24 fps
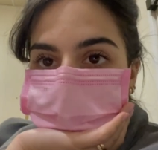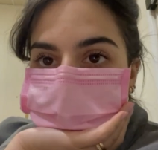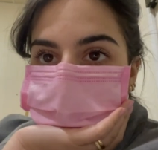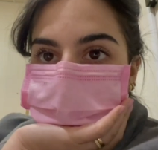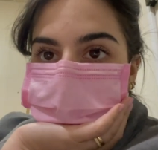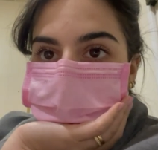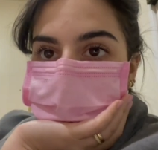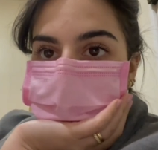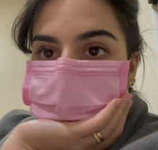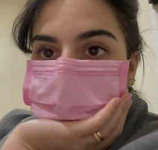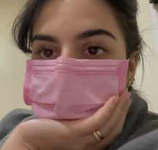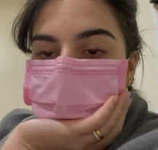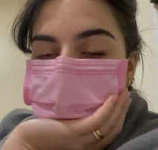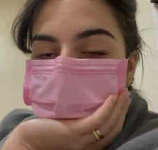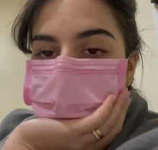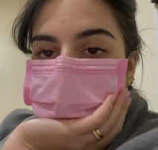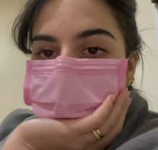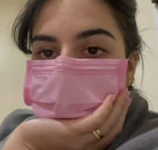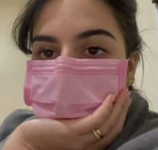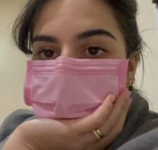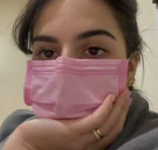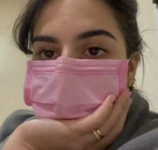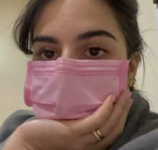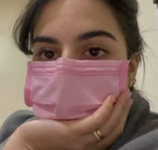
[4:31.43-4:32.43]
E aí
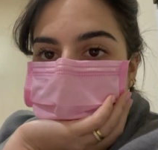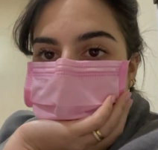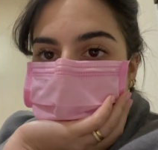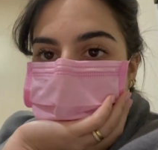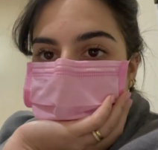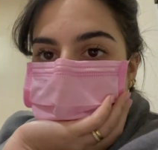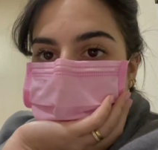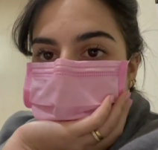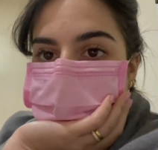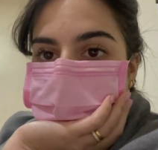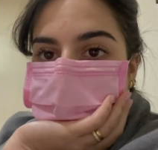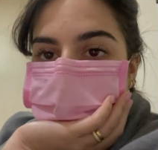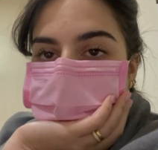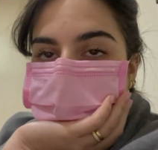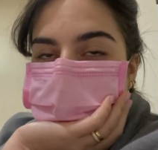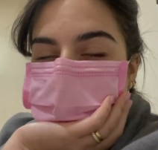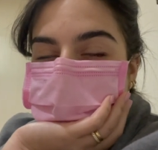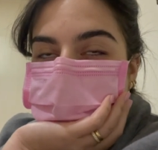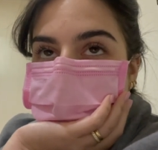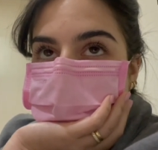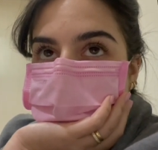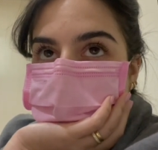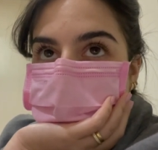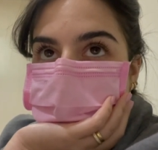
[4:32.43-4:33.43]
agora
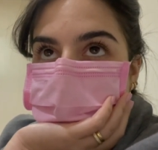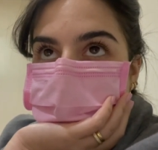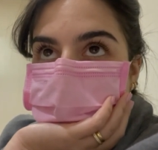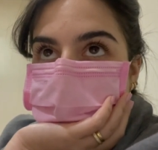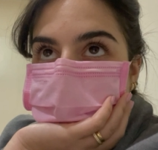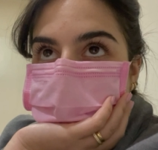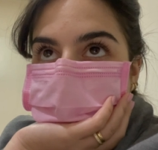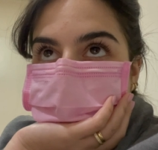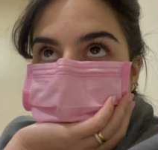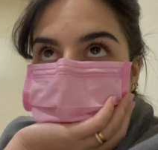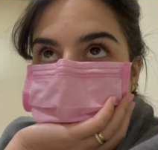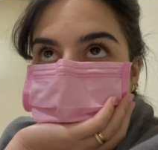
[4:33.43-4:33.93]
tô aqui